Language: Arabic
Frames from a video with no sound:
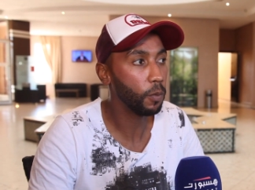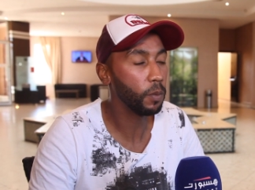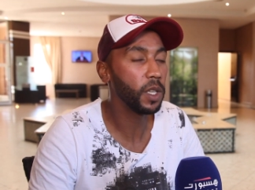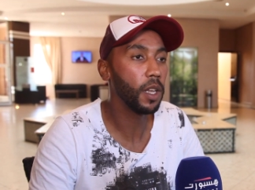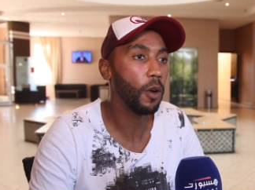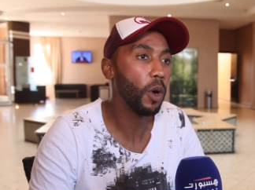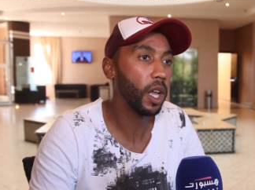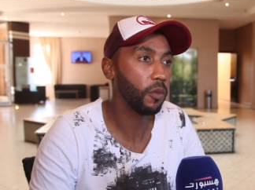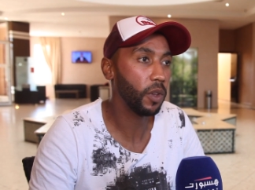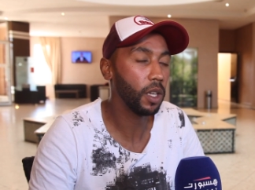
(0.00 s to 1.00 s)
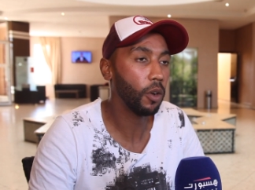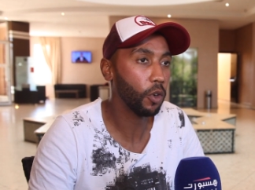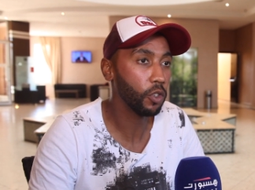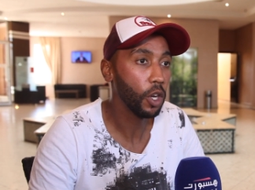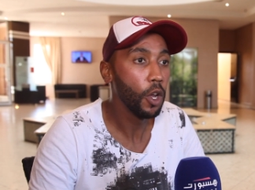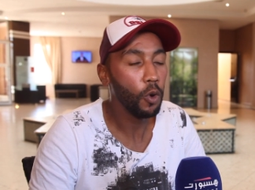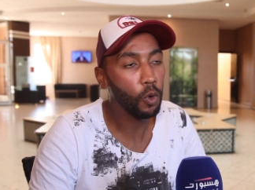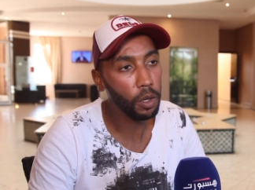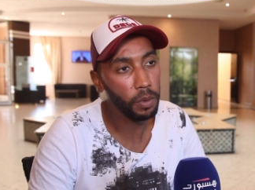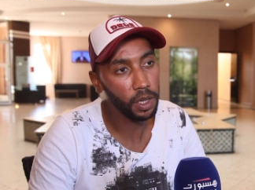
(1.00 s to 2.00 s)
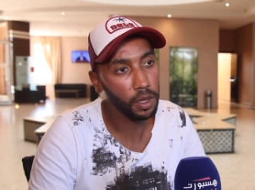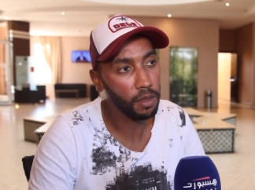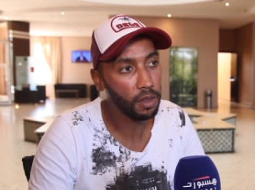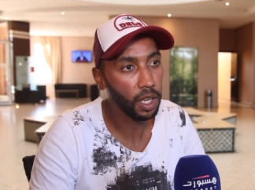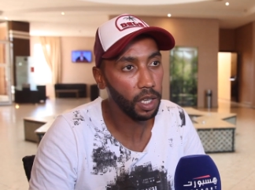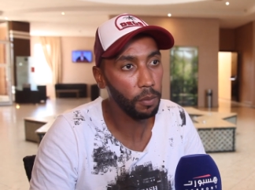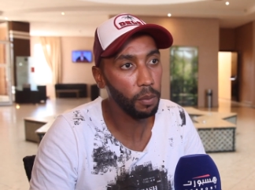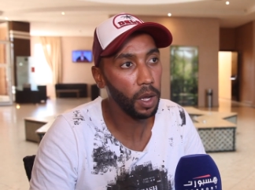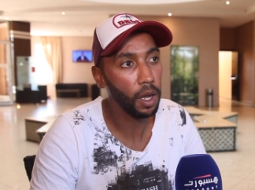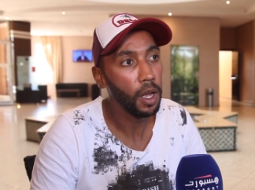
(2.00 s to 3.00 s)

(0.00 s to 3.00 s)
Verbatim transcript: منا واحد فينا خرج وقال بان التحكيم